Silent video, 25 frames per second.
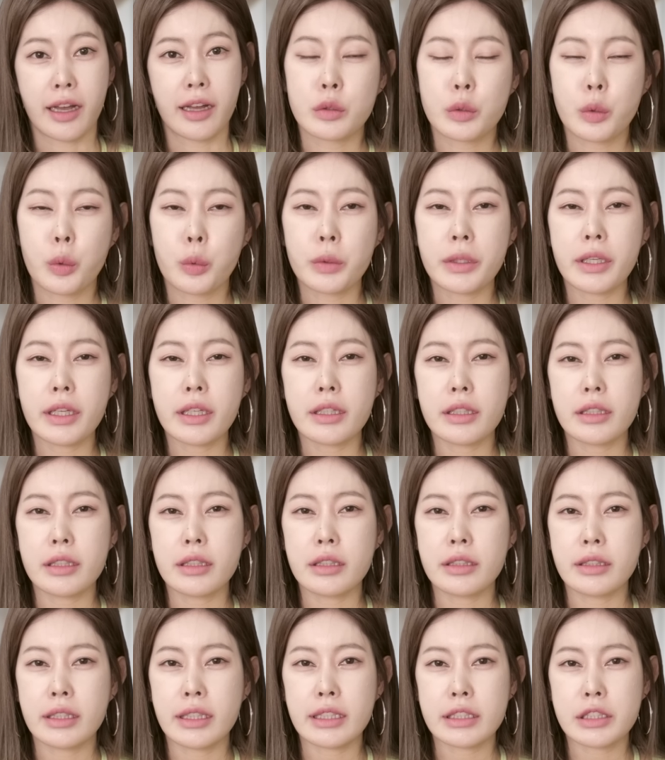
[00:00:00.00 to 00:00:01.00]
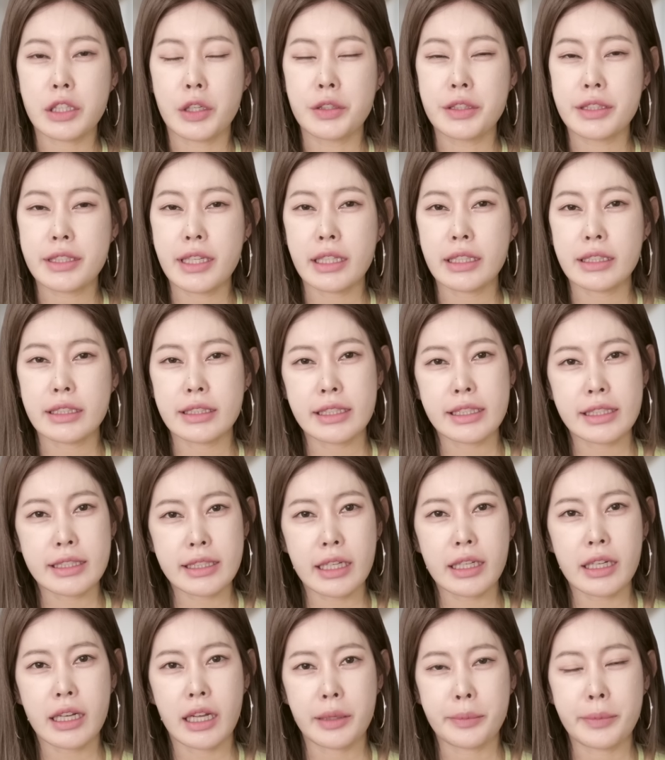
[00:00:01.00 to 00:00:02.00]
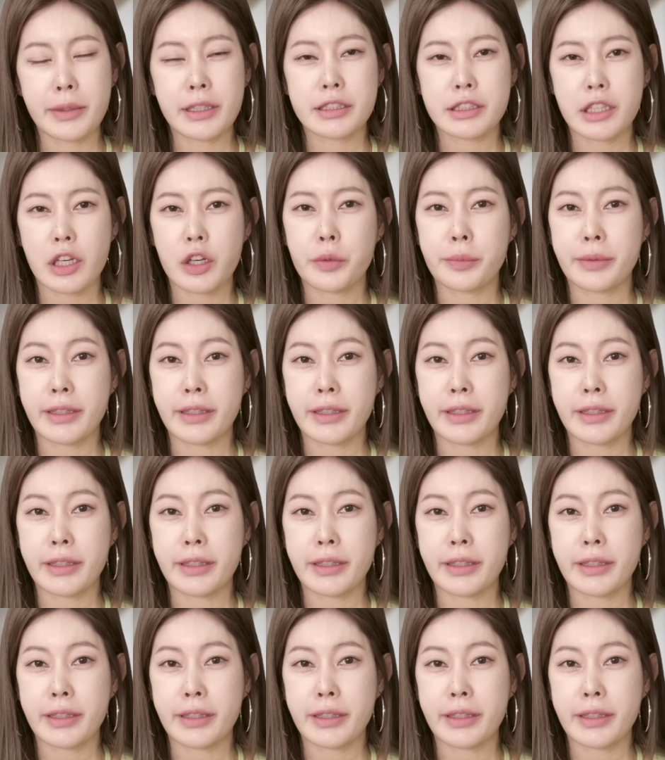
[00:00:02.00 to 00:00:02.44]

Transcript: 독일은 이 전쟁을 시작하면서